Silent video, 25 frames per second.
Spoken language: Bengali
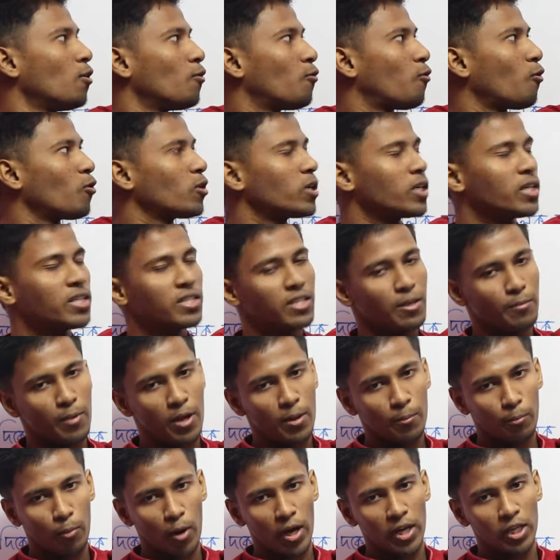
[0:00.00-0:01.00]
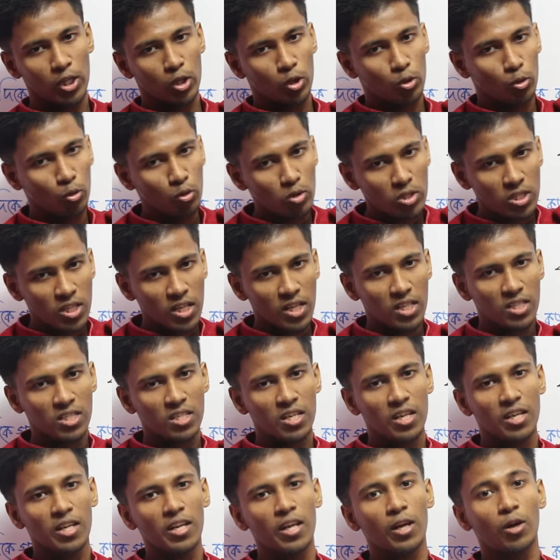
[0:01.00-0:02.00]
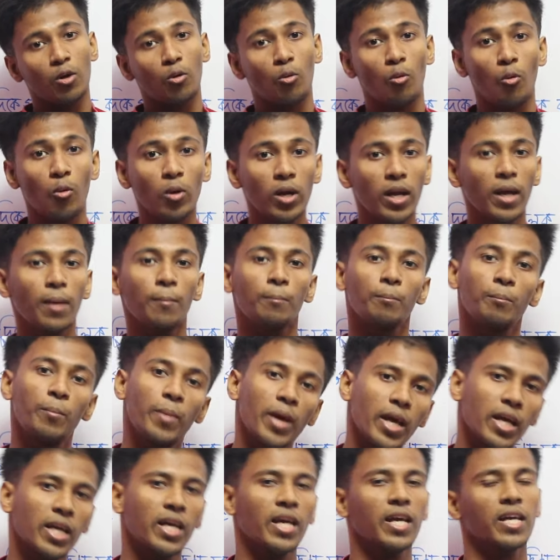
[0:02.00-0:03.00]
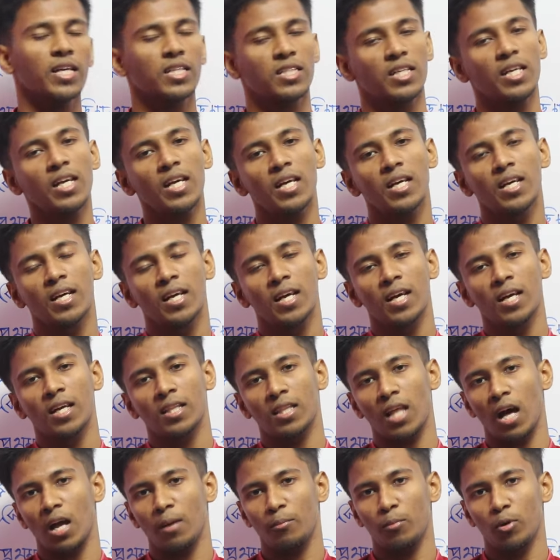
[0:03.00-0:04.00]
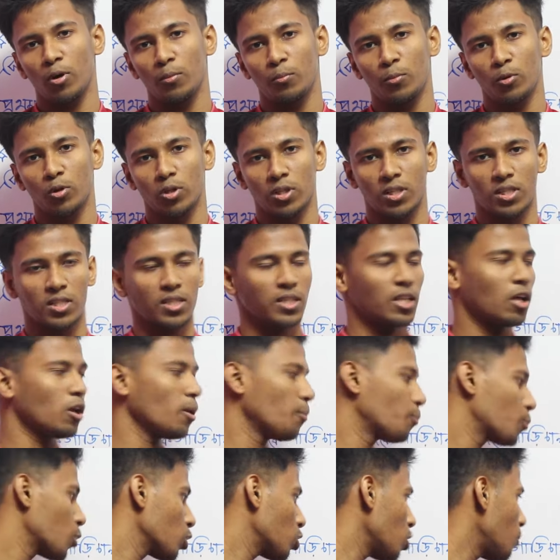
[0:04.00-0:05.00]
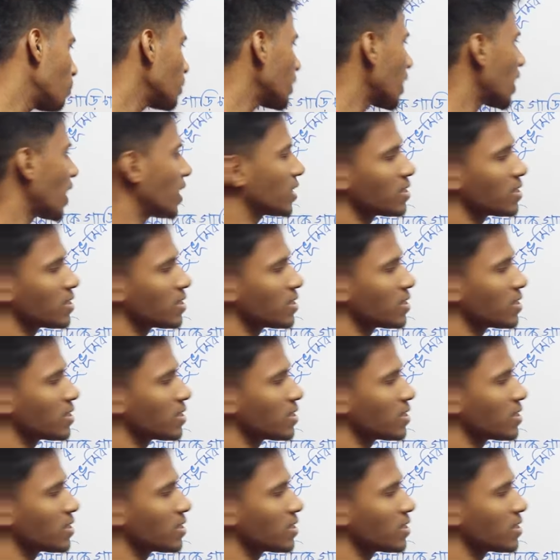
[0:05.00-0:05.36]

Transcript: ফোরটি সেভেন পয়েন্ট টু সিক্স ডিগ্রি কোণে বেঁকে এসে তারপর পড়তেছে তাহলে প্রথমটার